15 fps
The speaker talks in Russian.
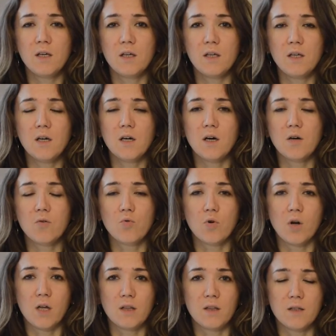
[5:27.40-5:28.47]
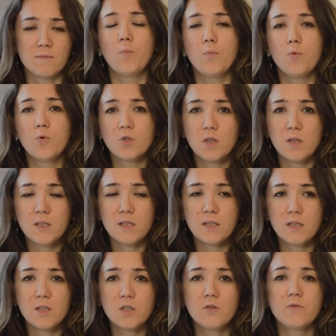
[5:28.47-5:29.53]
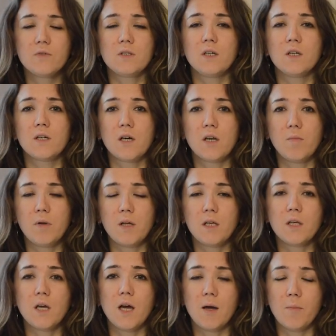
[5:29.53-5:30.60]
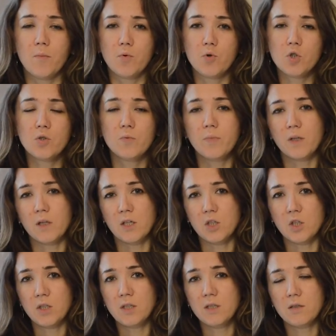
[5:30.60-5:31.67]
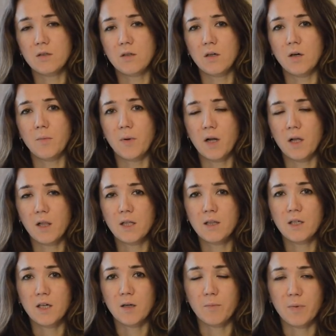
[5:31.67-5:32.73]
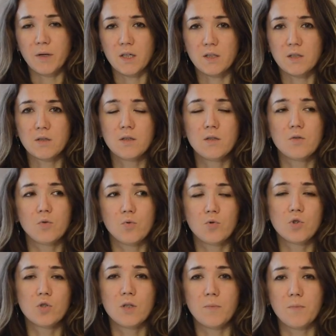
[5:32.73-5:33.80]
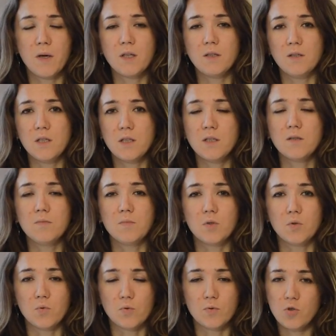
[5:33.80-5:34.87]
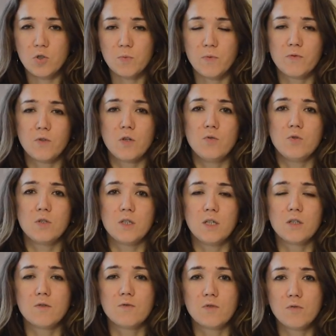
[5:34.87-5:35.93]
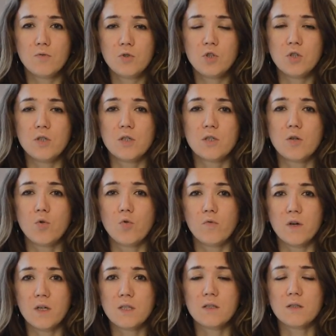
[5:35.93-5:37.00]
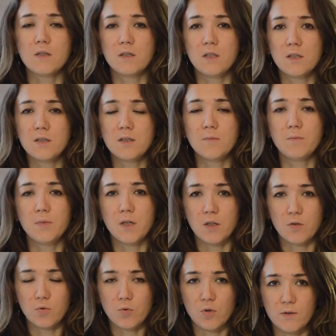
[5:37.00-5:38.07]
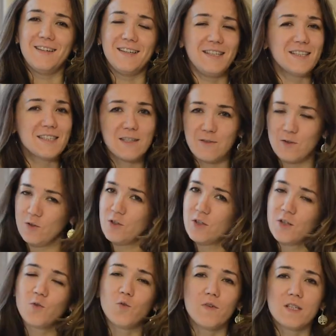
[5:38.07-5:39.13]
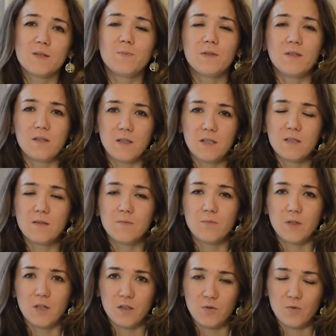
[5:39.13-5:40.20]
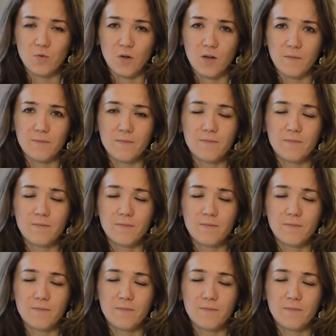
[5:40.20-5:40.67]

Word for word: и аккуратно. После сцеживания кормления можно приложить э, прохладный компресс – тоже на 5-10 минут. Еще раз повторюсь, это в случае, если у вас нет температуры. Если все-таки у вас поднялась температура,